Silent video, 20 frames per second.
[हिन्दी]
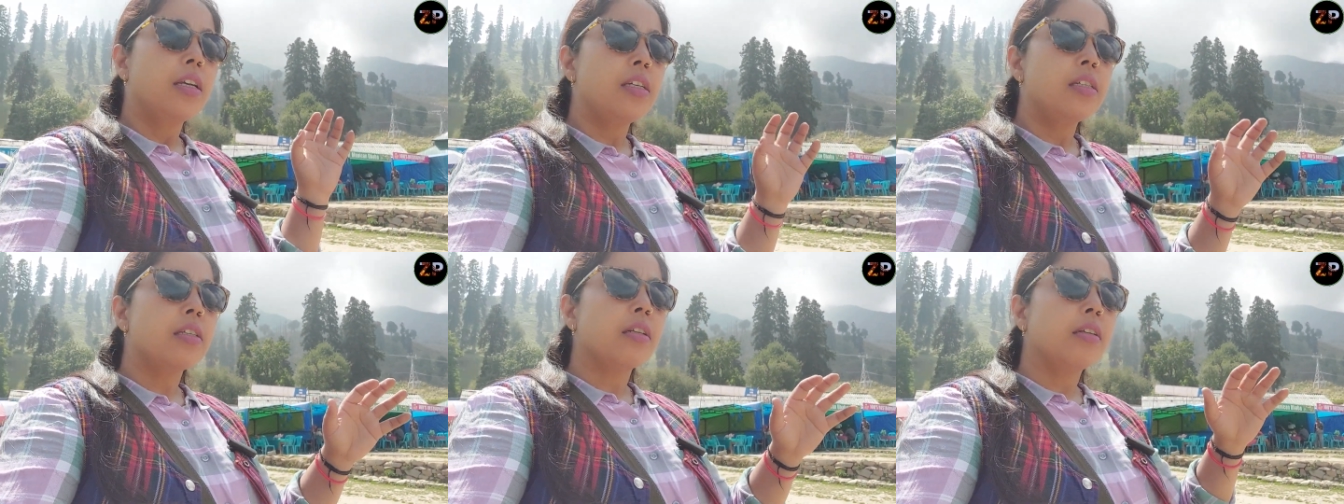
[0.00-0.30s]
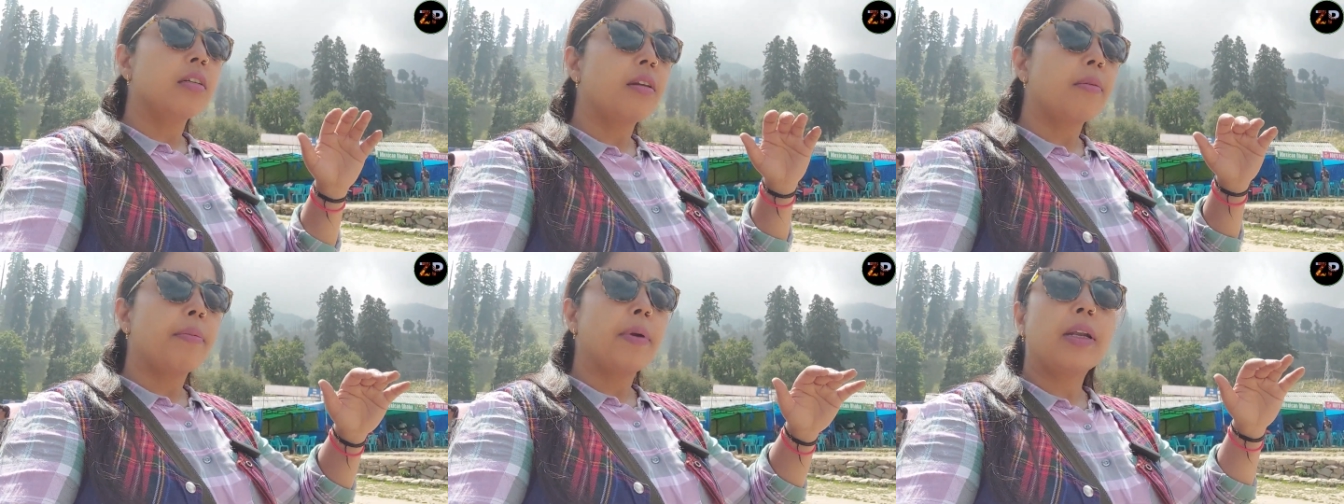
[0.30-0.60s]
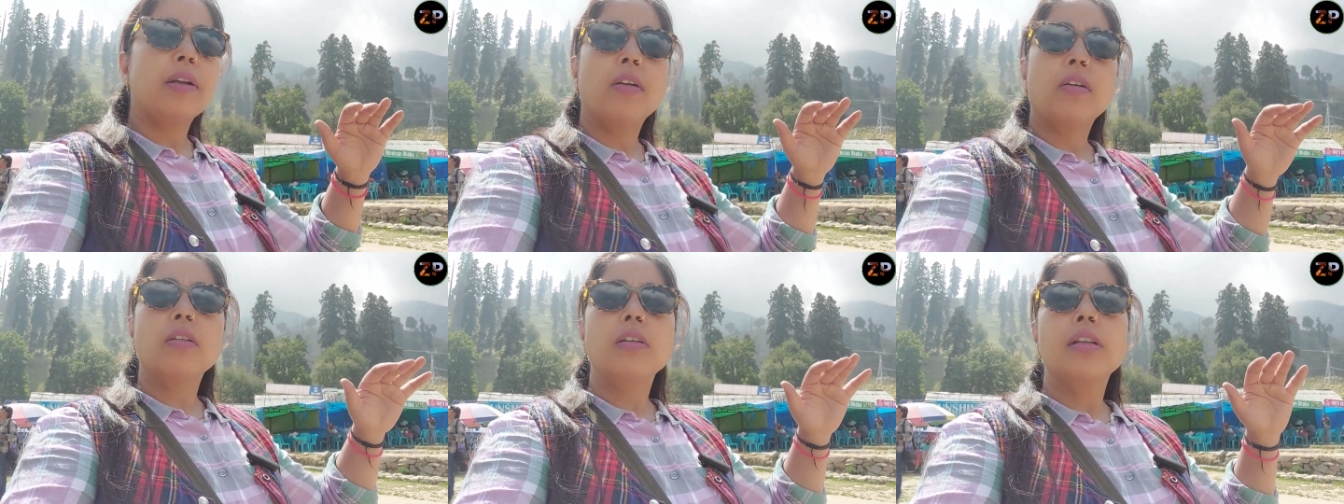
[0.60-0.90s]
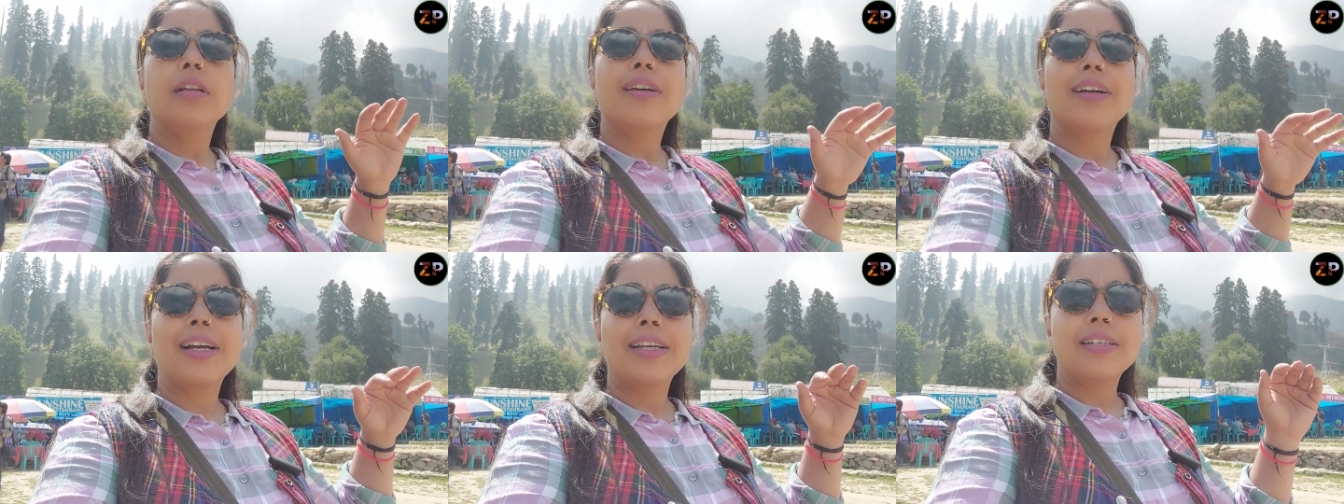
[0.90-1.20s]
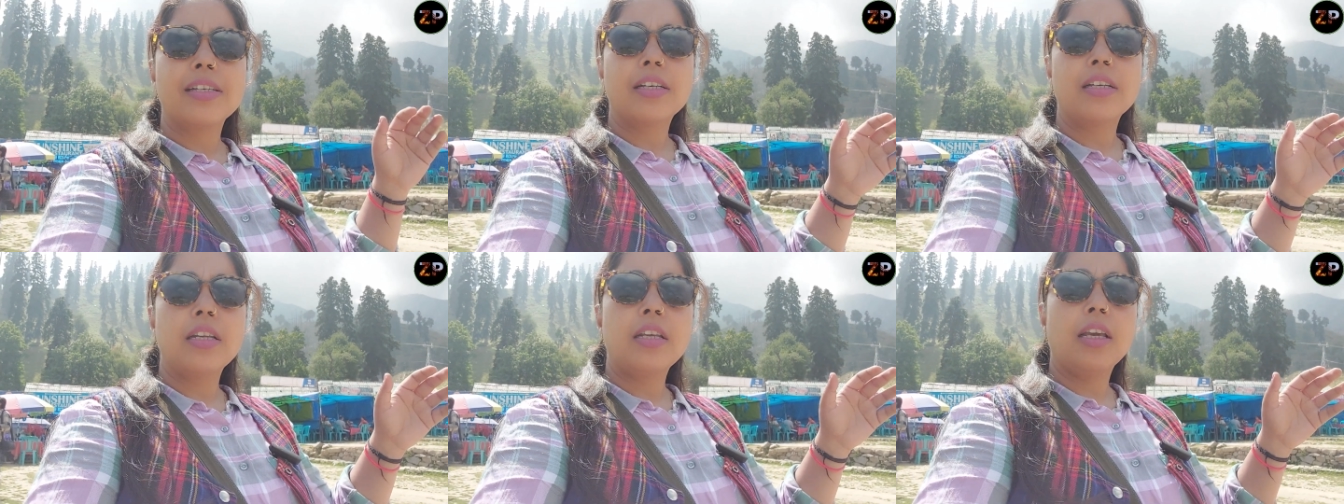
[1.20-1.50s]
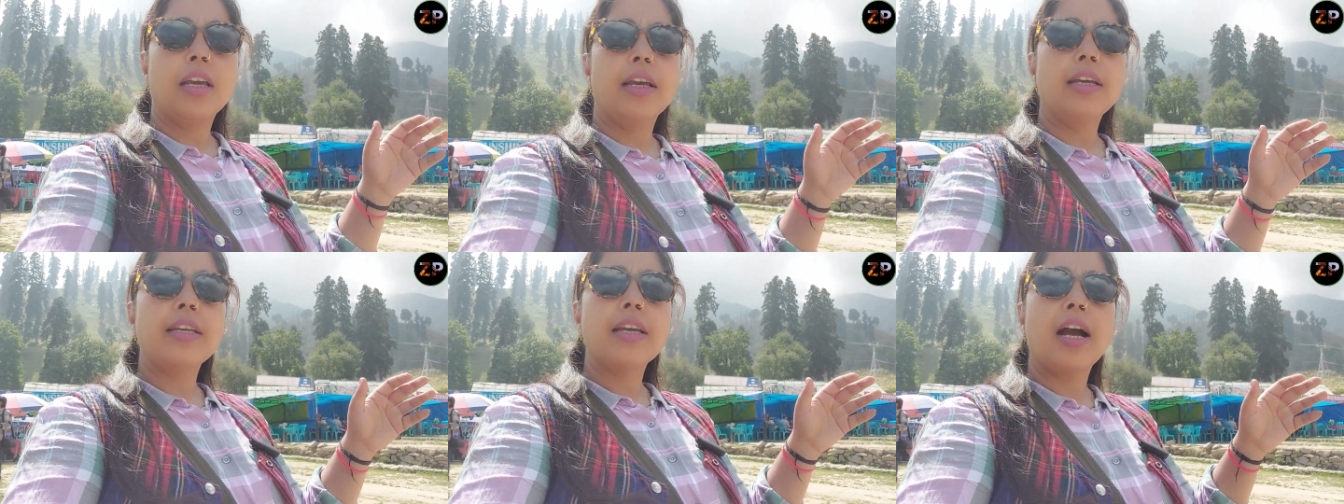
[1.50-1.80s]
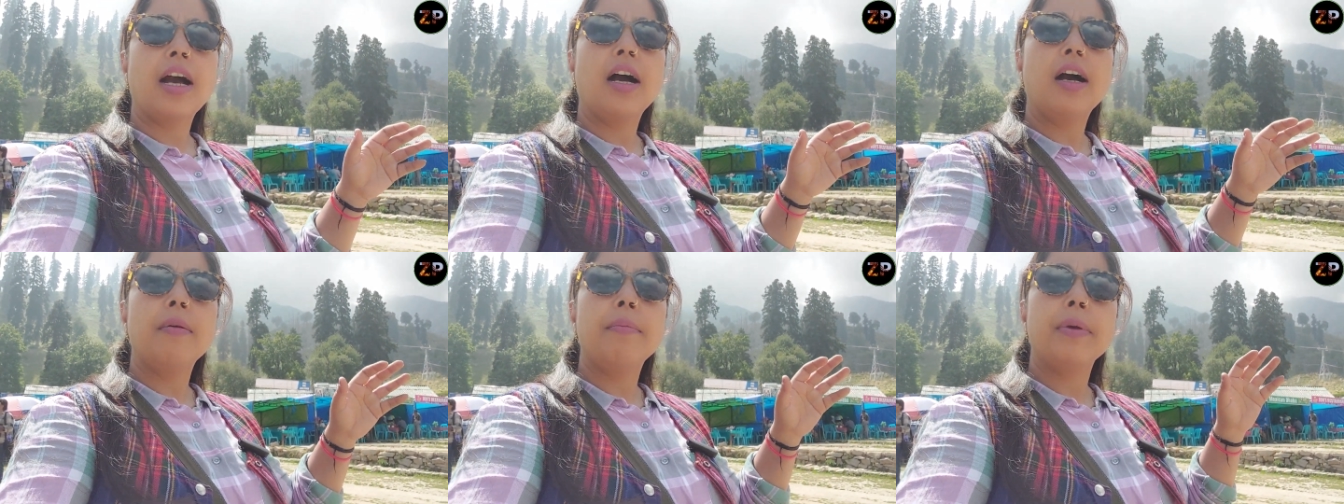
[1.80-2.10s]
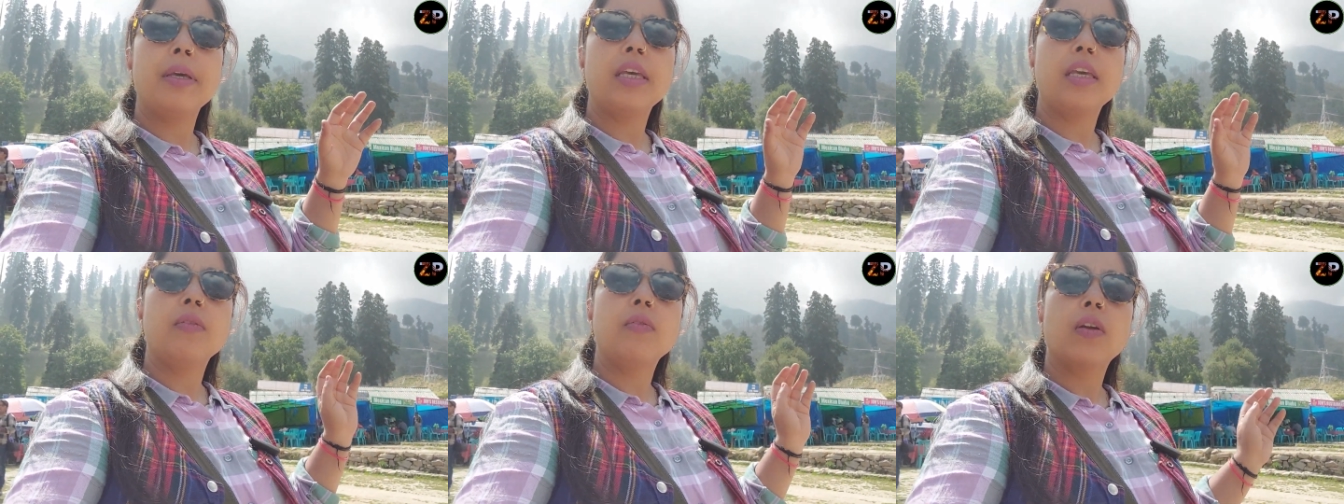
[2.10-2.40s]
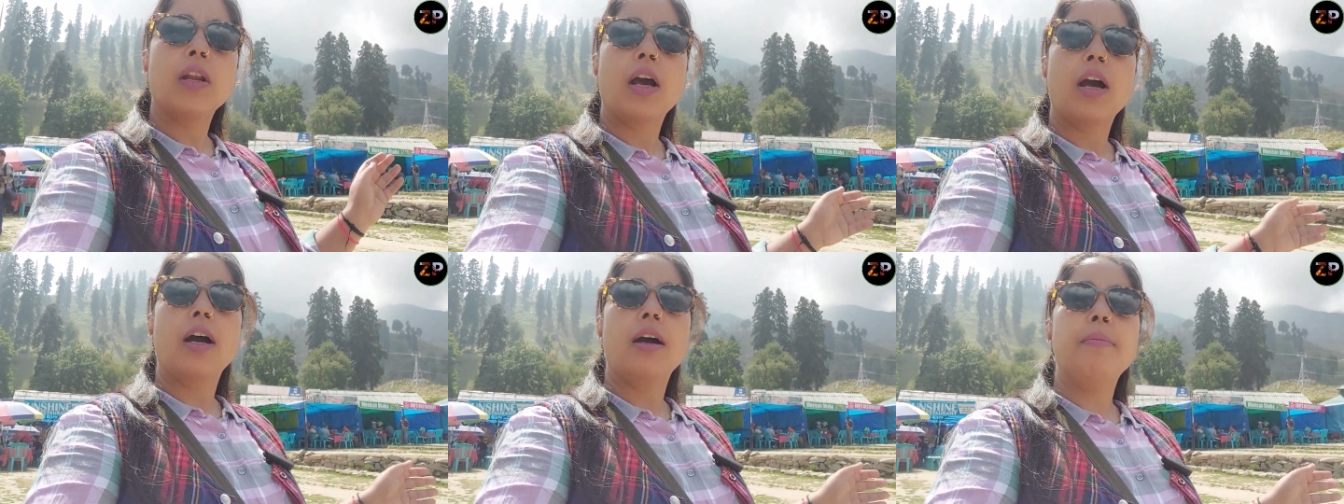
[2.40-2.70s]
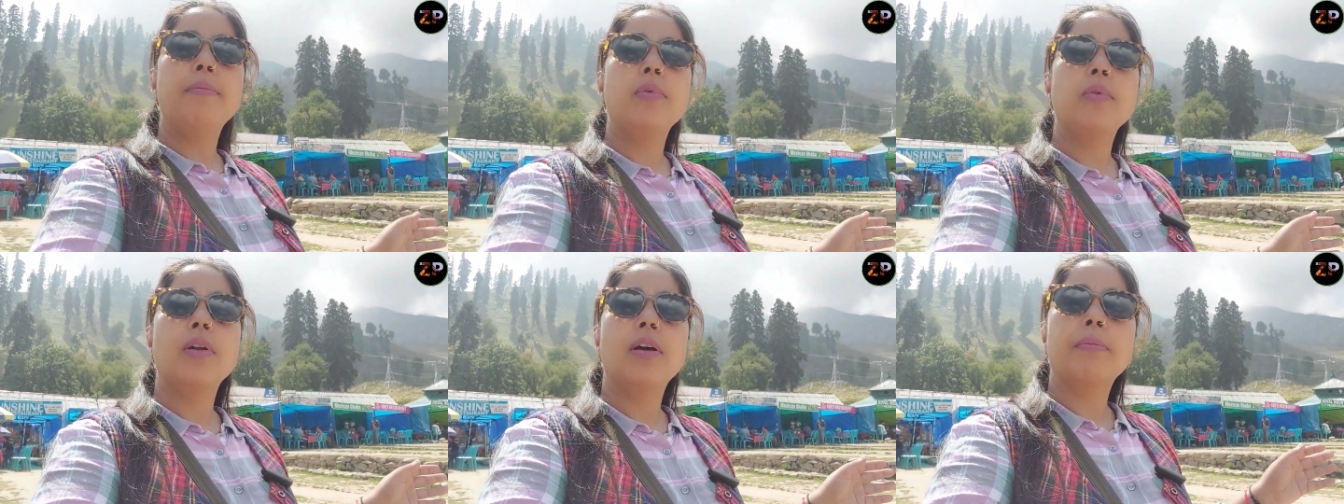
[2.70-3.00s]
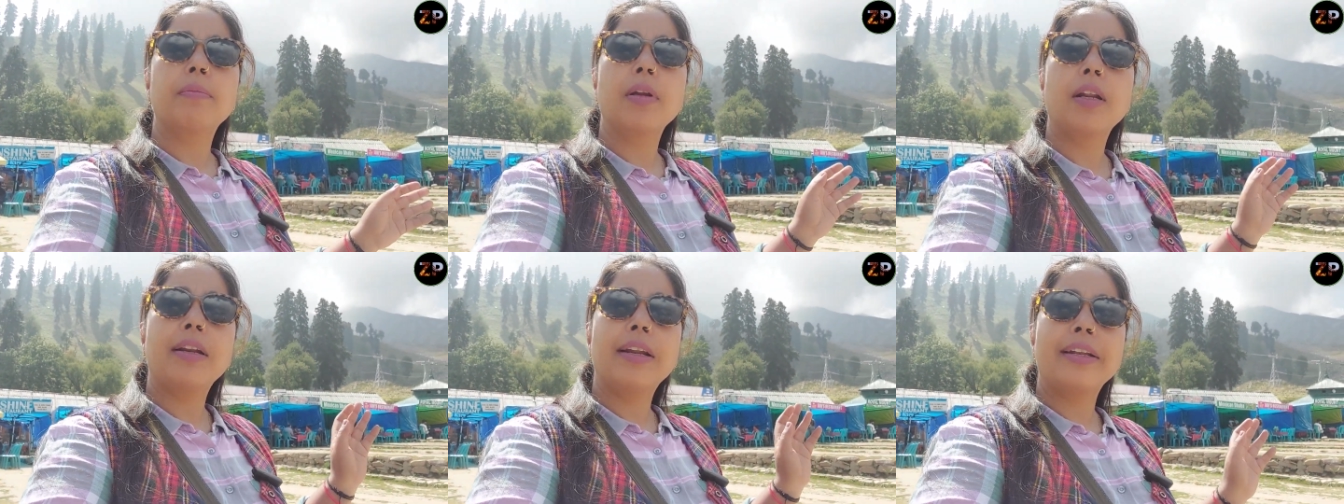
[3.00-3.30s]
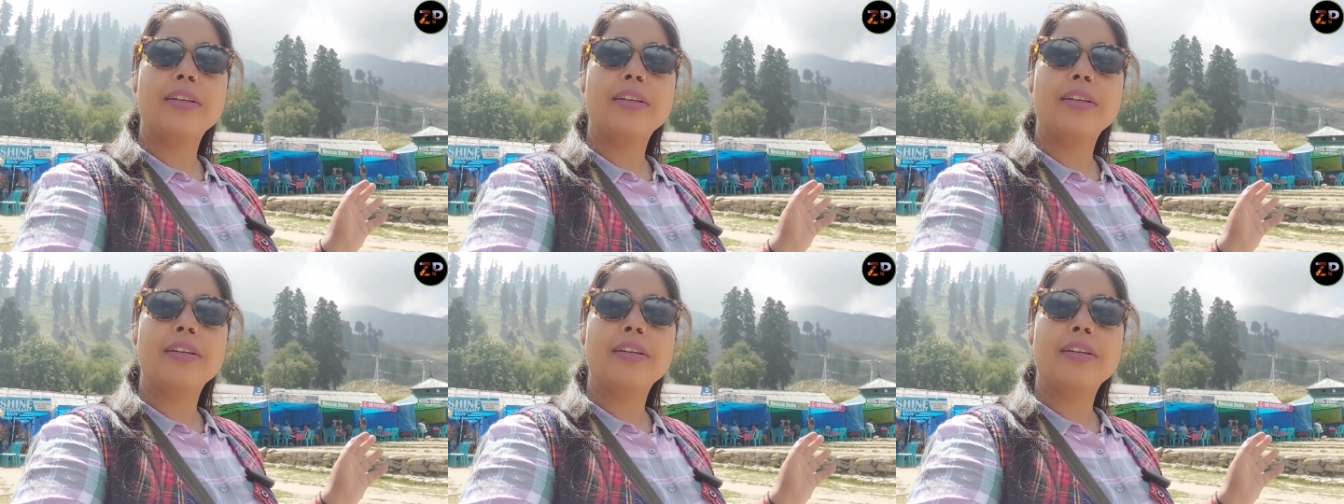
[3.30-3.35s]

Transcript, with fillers: इस डिपेंड ऑन कैटेगरी है यहाँ पे इवन आप पूरा अपना